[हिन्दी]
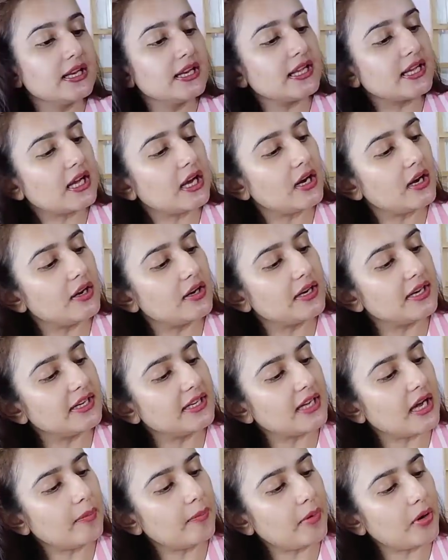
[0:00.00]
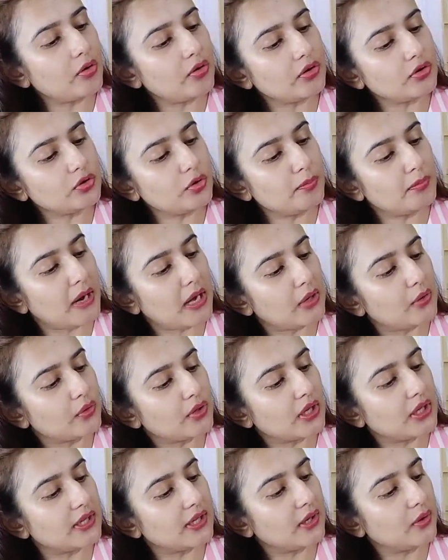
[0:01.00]
रीठा पाउडर तो बालों
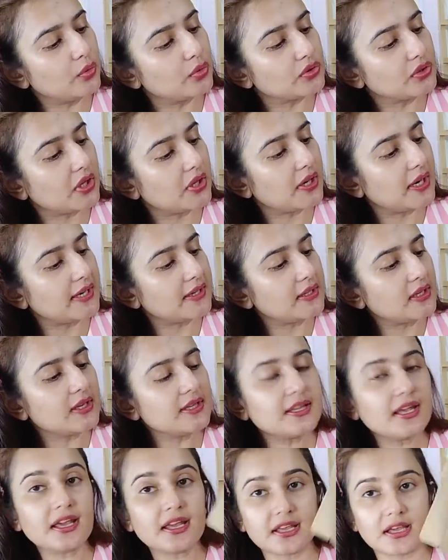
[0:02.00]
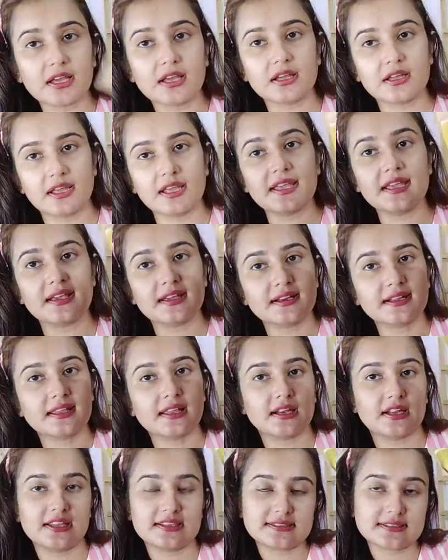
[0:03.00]
के लिए होता है राइट ना ये हेयर
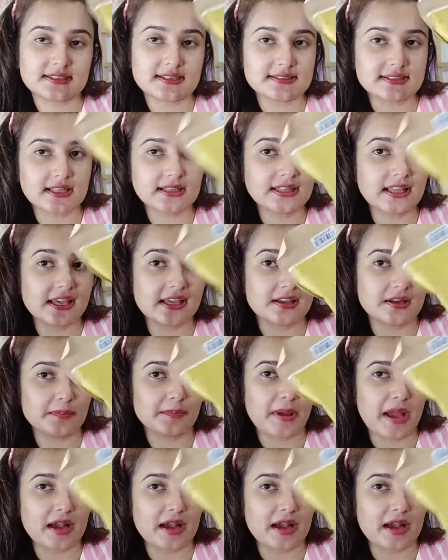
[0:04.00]
के लिए इसके साथ हेयर